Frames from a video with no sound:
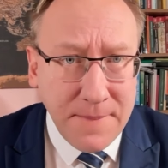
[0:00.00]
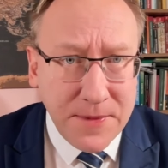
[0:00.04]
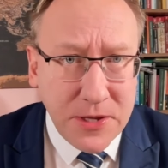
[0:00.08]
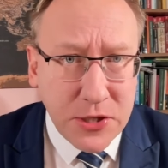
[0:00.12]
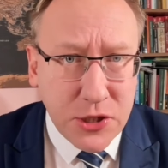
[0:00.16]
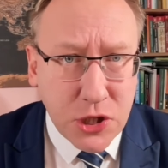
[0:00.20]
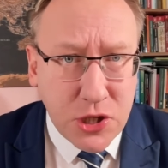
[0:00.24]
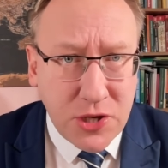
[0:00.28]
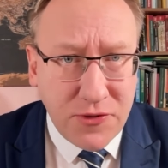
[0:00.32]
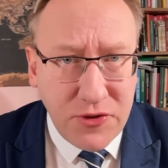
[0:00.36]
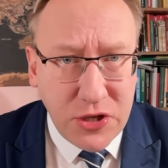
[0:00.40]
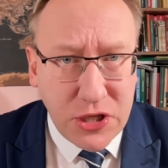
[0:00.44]

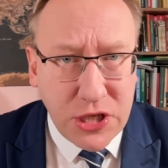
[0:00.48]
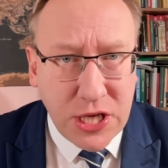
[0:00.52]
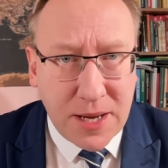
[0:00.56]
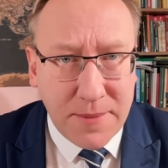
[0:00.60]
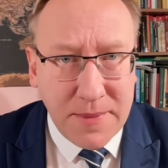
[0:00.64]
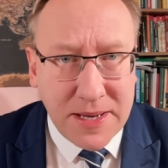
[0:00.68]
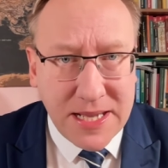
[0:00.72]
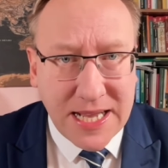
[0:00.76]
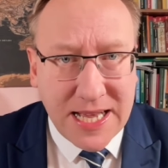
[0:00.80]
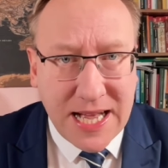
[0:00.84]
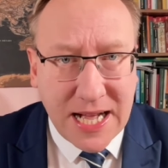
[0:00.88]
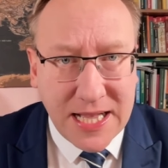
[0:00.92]
I rzeczywiście
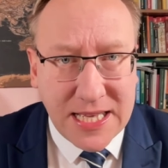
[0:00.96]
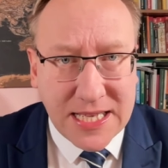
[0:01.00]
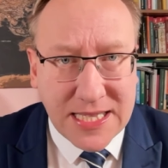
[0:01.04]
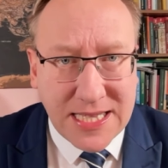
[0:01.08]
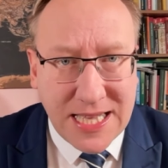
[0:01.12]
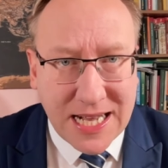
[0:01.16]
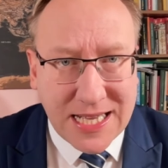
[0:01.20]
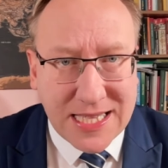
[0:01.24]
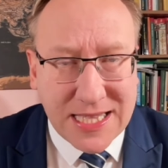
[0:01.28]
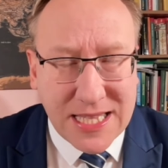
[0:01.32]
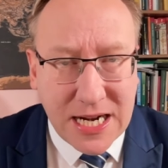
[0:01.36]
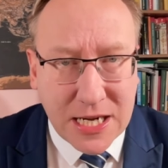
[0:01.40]
Amerykanie
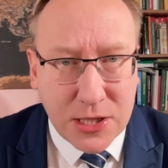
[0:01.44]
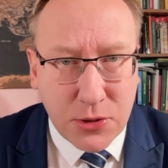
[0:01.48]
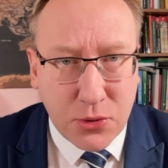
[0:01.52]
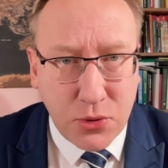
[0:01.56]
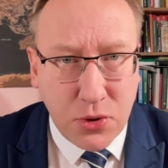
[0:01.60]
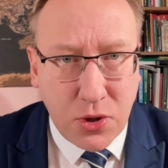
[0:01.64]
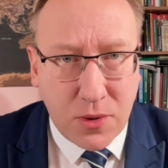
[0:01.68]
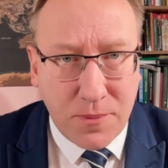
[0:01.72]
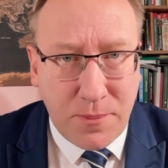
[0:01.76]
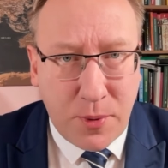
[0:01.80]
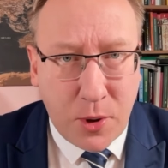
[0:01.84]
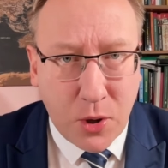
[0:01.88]
tak
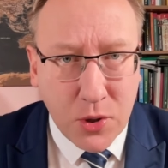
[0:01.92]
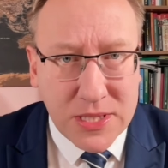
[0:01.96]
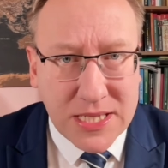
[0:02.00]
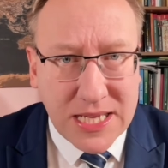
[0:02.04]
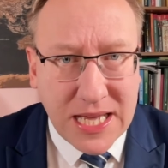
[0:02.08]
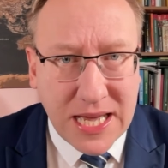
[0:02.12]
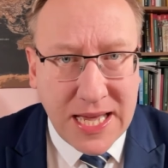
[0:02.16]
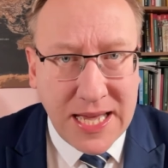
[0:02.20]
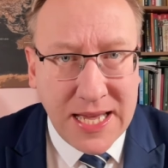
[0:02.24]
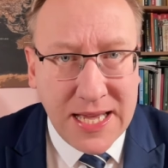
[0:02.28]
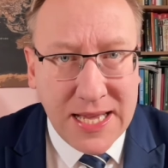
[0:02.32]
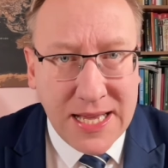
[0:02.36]
traktują
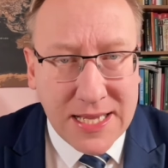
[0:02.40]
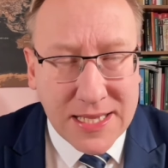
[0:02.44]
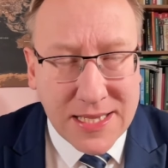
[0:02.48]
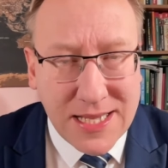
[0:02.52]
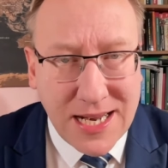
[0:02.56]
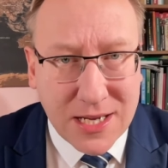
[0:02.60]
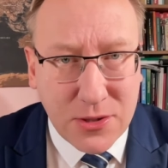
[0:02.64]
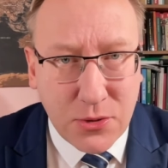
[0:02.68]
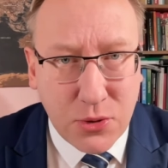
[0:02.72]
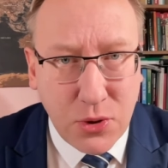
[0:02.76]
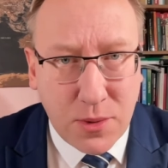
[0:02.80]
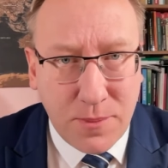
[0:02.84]
Polskę,
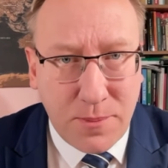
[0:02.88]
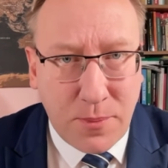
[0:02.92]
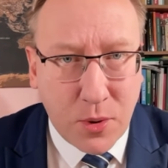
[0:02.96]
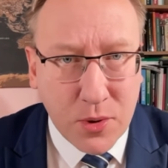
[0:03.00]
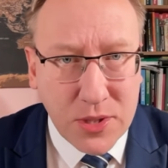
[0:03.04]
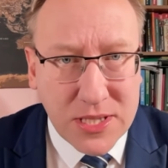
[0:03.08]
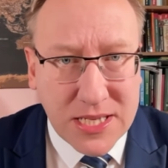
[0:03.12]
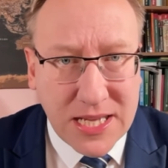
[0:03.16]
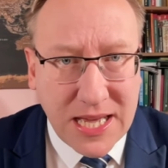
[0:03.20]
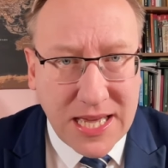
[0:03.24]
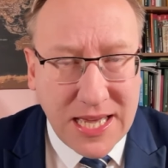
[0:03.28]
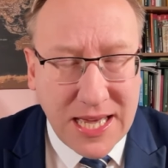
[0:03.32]
traktują
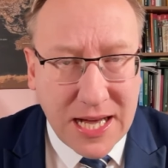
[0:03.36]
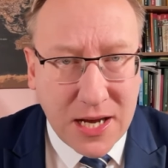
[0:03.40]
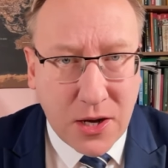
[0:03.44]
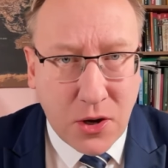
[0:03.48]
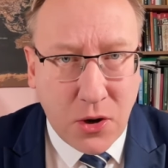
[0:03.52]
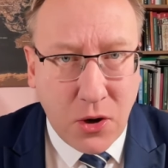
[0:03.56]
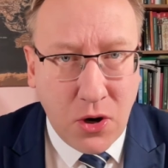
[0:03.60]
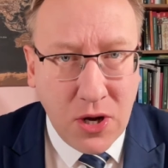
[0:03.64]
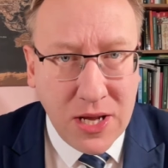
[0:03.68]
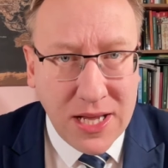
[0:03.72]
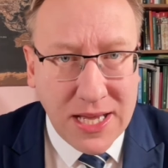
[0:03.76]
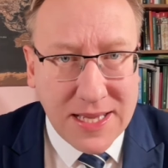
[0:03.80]
Polskę
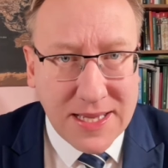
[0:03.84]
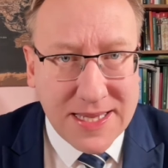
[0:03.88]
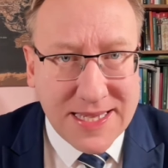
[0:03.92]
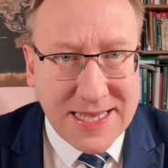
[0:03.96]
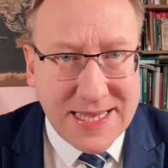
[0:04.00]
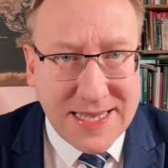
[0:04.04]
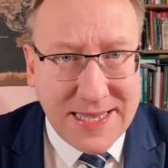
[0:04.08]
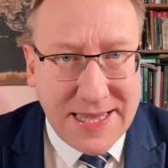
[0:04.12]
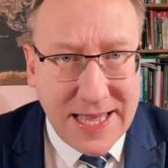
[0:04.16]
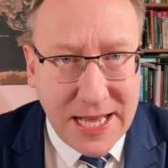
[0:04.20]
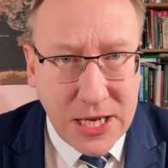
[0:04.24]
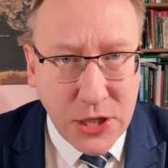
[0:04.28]
jako
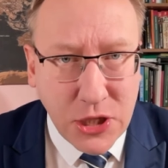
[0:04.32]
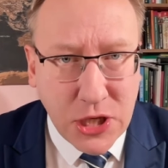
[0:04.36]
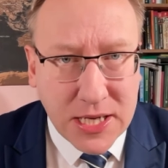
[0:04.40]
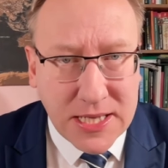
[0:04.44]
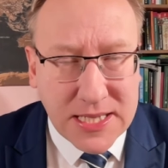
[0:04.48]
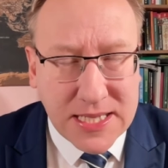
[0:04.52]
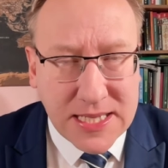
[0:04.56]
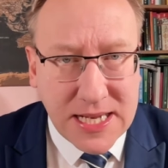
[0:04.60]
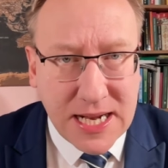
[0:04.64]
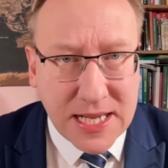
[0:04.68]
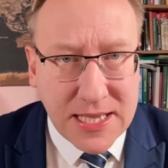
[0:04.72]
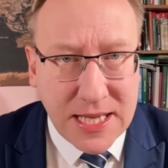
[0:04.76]

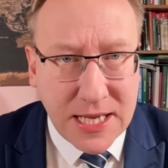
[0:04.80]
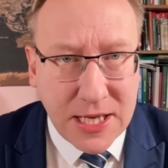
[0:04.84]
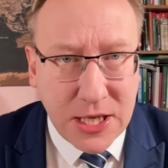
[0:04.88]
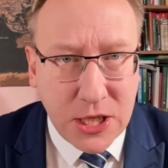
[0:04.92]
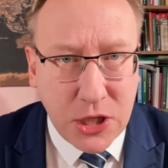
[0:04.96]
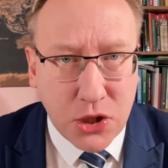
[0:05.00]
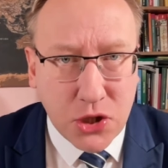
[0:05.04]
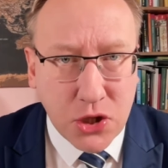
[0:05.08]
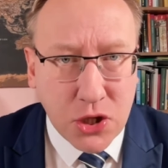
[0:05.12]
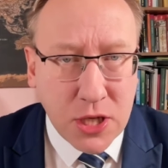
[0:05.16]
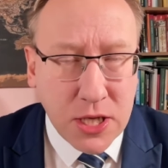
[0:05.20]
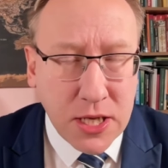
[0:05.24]
zderzak
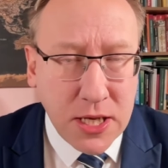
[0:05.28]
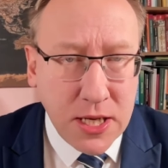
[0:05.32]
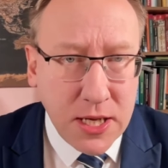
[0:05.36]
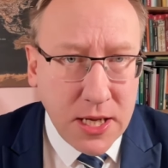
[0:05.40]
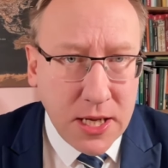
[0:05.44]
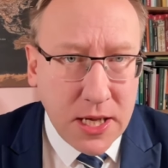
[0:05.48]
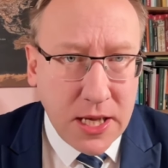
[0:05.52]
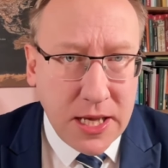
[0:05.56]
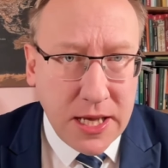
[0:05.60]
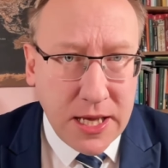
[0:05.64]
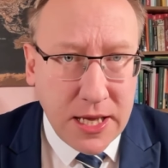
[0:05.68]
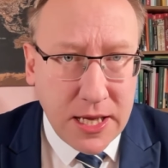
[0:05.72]
strategiczny.
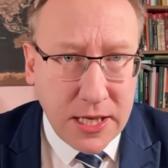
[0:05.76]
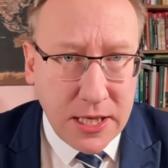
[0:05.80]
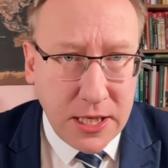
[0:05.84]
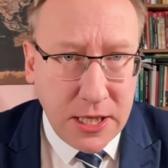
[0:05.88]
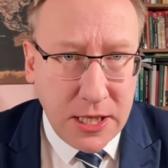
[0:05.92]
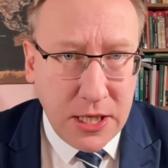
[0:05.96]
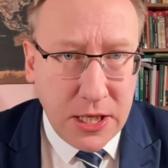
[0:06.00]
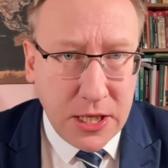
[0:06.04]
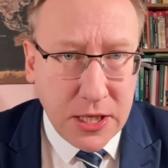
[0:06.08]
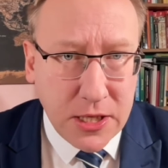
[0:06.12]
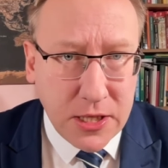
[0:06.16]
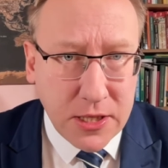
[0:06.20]
E,
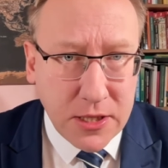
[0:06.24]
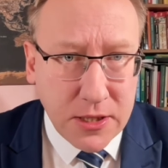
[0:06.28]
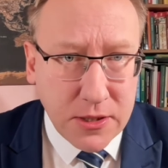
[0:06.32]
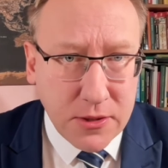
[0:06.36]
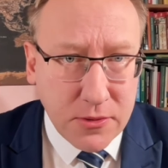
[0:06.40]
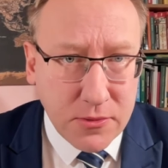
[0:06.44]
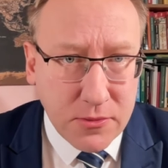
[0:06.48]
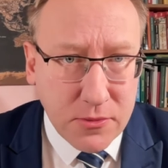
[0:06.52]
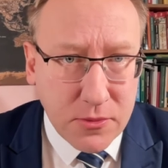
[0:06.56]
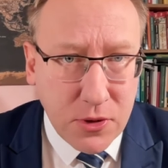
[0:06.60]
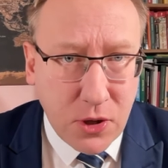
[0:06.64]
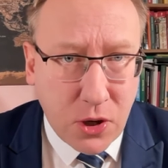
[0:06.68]
I e,
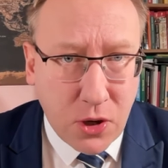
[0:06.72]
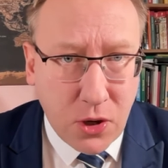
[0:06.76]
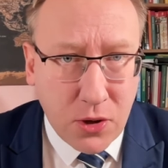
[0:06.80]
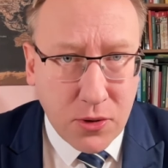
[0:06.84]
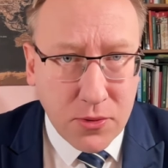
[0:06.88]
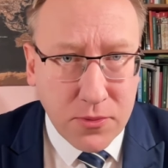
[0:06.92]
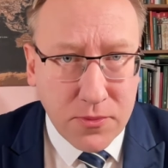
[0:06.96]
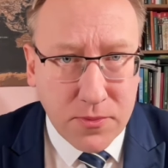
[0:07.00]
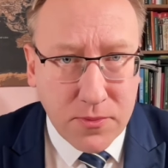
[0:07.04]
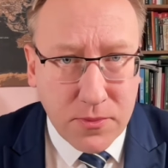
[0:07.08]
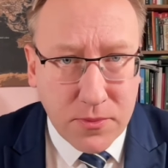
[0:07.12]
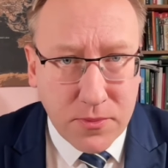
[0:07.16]

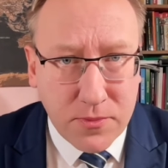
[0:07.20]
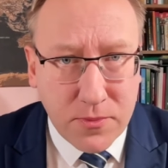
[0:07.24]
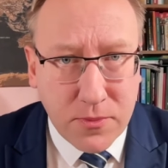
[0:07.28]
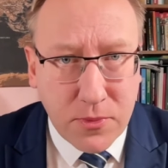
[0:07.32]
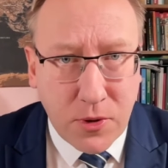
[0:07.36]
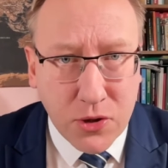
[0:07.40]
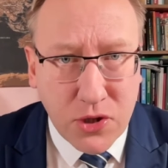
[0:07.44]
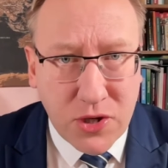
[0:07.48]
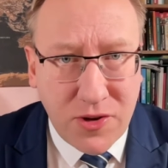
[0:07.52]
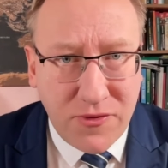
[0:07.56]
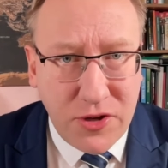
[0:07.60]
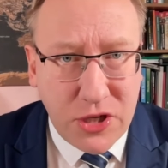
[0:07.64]
no
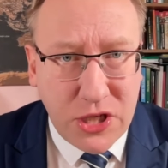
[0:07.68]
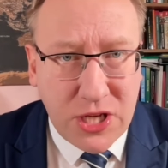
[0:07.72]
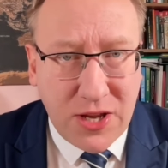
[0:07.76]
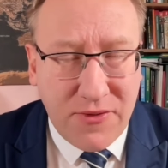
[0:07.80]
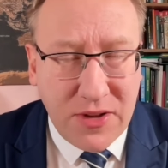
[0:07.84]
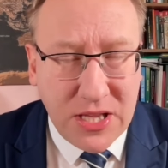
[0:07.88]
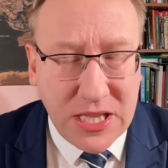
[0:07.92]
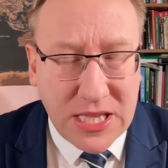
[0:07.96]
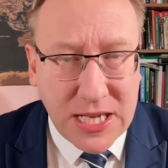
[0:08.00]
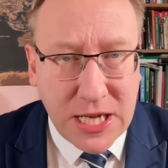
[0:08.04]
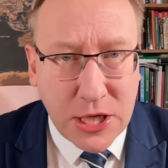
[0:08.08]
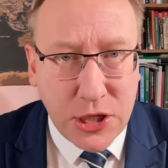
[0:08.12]
Oczywiście
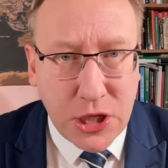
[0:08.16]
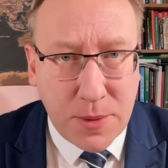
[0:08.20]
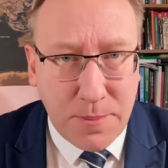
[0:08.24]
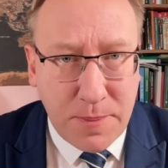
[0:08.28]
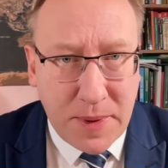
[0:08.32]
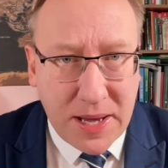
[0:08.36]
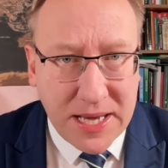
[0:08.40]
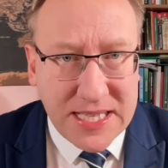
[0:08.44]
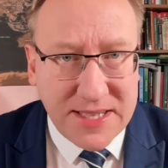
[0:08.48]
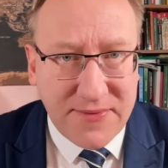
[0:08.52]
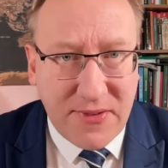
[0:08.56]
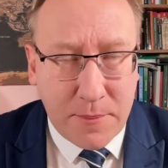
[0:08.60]
w interesie
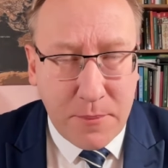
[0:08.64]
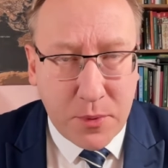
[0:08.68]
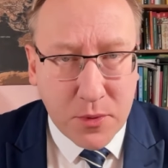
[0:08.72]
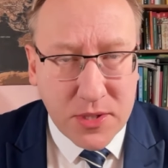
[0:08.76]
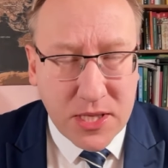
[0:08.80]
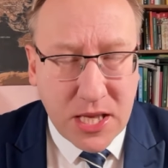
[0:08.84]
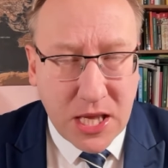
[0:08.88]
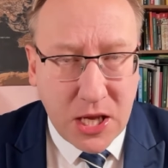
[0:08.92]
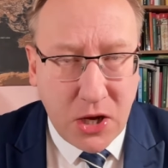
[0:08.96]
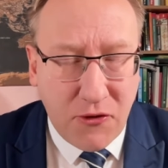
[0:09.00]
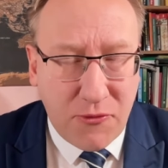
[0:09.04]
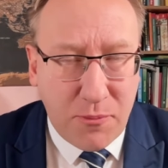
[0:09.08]
państwa
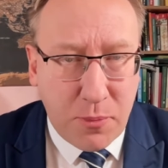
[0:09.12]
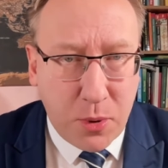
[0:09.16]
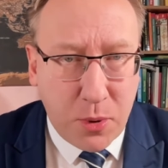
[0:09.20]
polskiego, w